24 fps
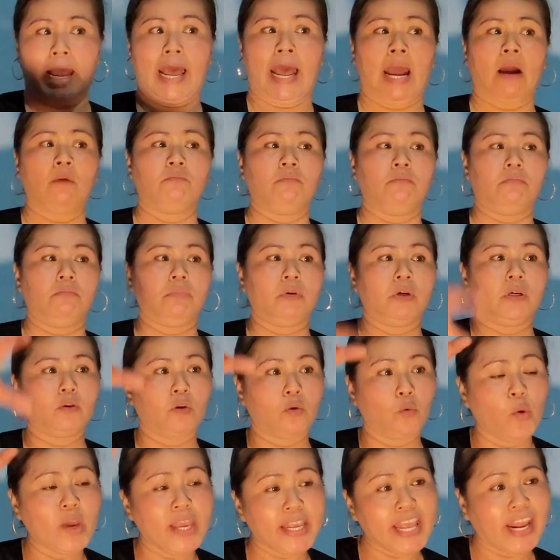Không,
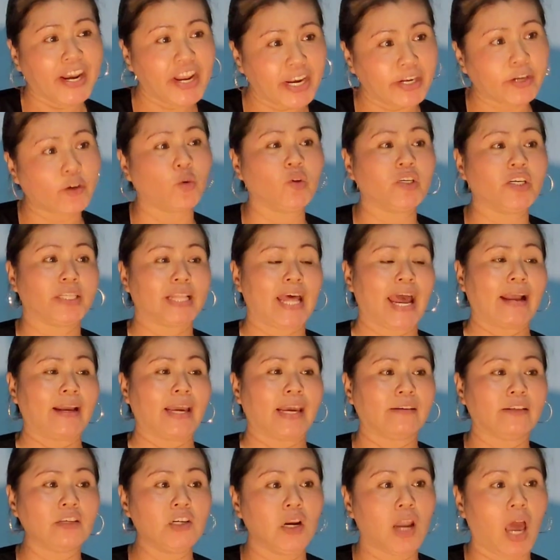nguyên gia đình của người ta
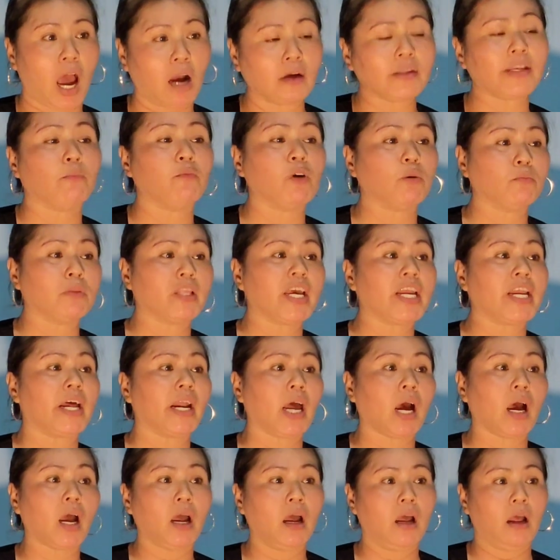ngày xưa là ở trong công ty đó
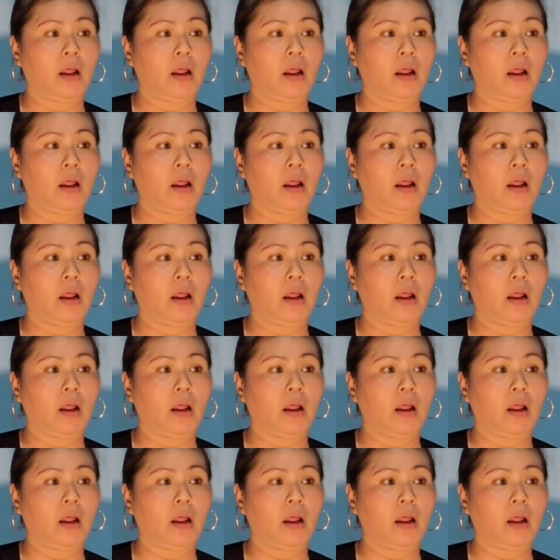đó.